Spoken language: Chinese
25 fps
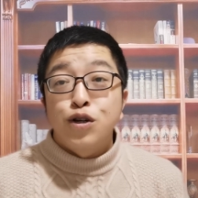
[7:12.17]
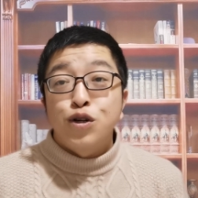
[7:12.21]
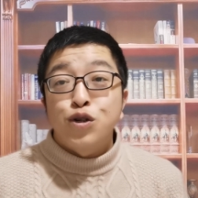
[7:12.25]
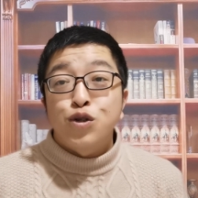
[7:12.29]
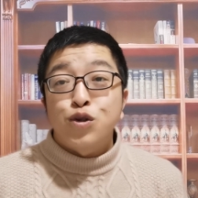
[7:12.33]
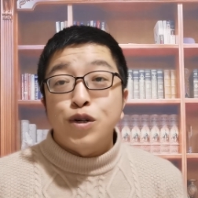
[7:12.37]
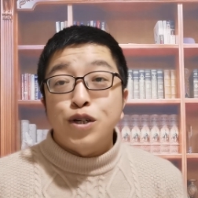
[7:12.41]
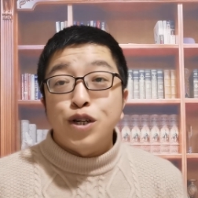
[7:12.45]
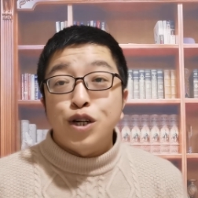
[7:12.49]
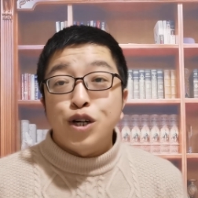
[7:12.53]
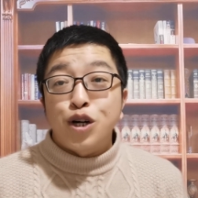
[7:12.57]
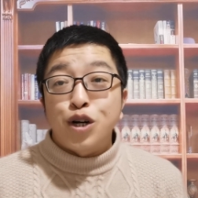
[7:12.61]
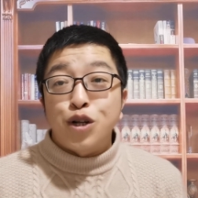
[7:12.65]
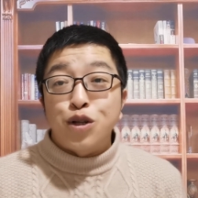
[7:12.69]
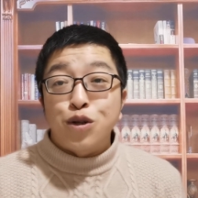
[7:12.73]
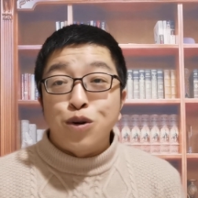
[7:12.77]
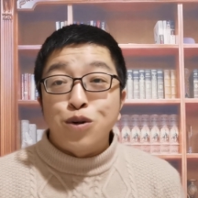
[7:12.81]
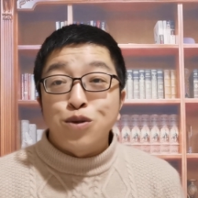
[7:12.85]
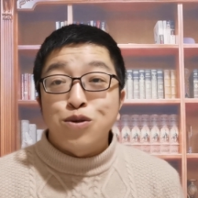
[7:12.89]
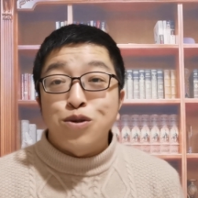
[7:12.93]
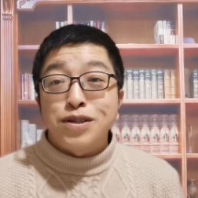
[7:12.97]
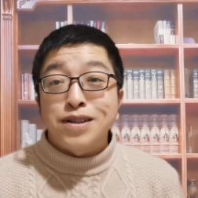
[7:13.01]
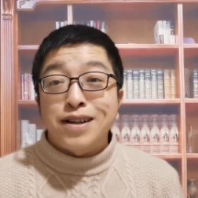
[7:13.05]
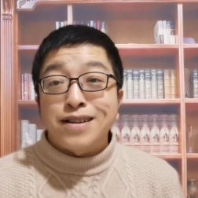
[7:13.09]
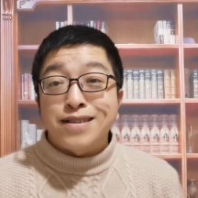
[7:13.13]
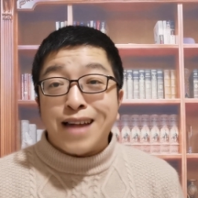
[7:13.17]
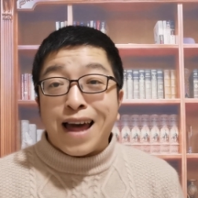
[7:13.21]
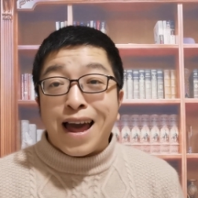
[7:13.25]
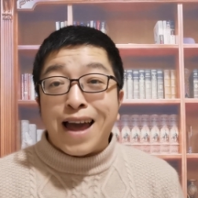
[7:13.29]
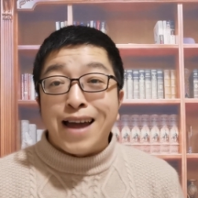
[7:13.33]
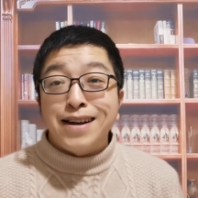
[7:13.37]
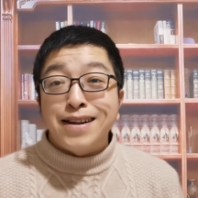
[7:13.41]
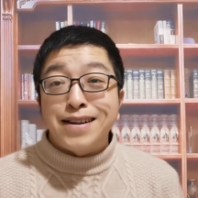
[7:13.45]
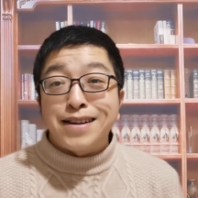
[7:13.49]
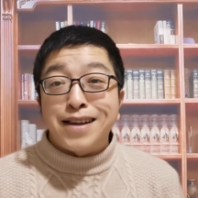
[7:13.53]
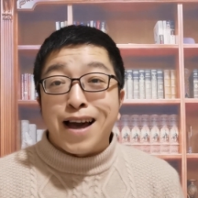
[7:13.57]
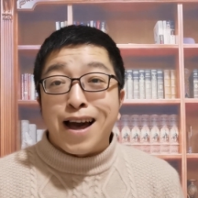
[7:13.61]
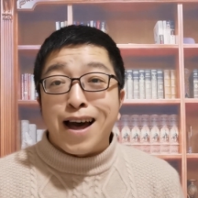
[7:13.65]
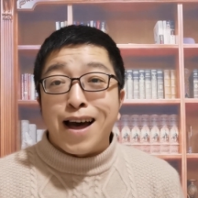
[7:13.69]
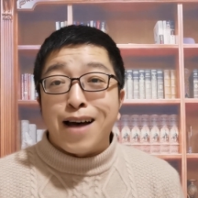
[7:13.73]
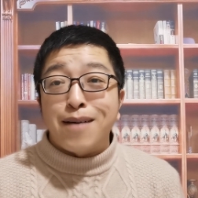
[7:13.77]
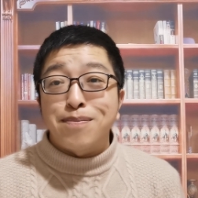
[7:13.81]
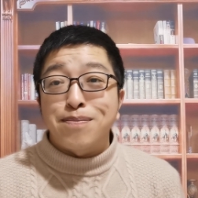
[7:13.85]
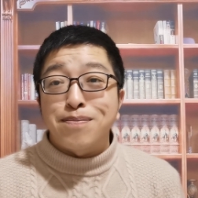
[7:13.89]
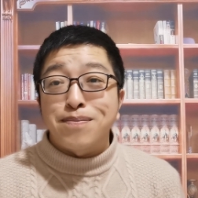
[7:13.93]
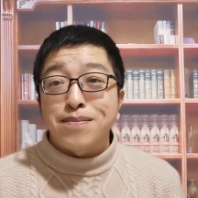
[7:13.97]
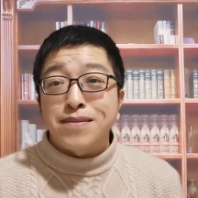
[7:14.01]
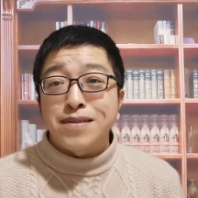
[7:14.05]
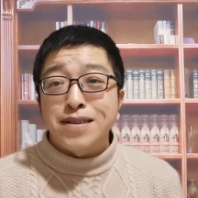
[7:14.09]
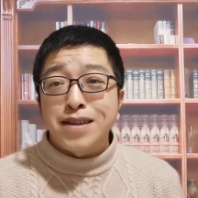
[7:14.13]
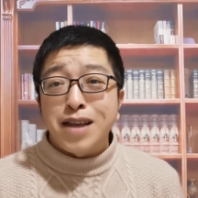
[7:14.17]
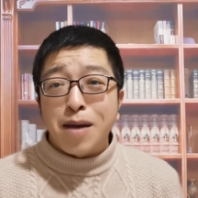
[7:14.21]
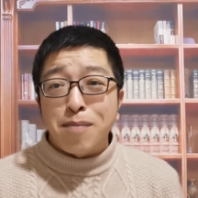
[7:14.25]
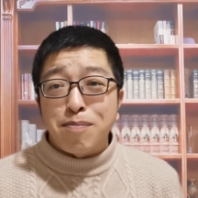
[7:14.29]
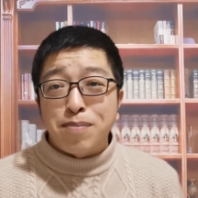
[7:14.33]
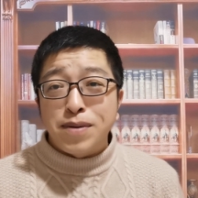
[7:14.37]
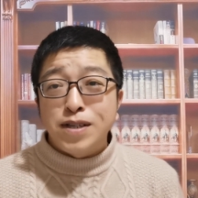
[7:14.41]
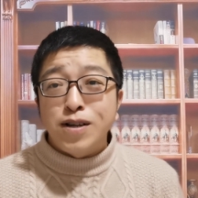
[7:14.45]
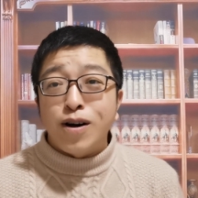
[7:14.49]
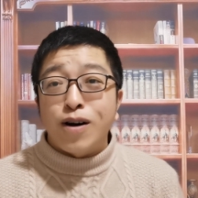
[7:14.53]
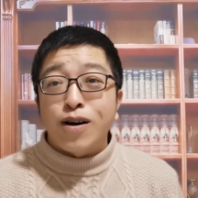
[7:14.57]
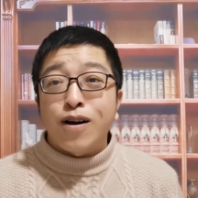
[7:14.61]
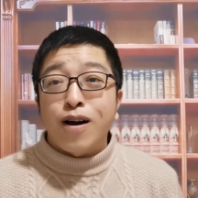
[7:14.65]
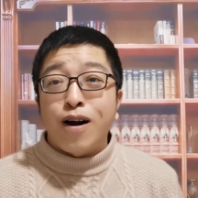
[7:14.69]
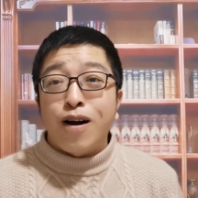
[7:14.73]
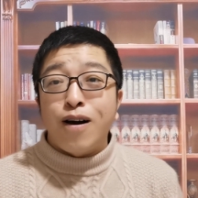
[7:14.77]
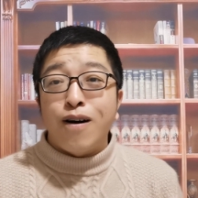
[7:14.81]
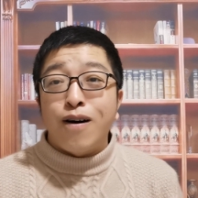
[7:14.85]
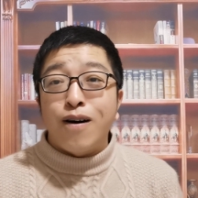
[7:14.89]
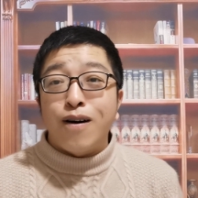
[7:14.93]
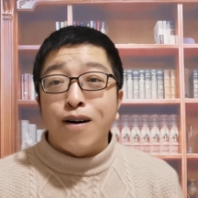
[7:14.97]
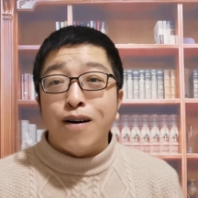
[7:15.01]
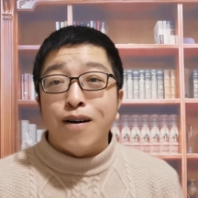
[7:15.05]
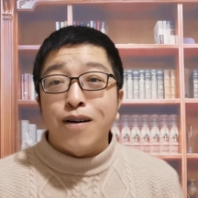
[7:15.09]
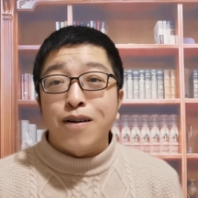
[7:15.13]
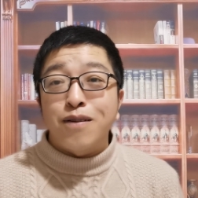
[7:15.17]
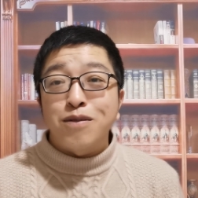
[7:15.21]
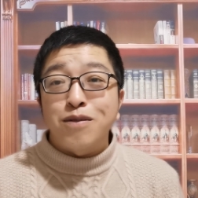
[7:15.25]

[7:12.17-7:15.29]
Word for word: 说这个农村的彩礼呀也比较高，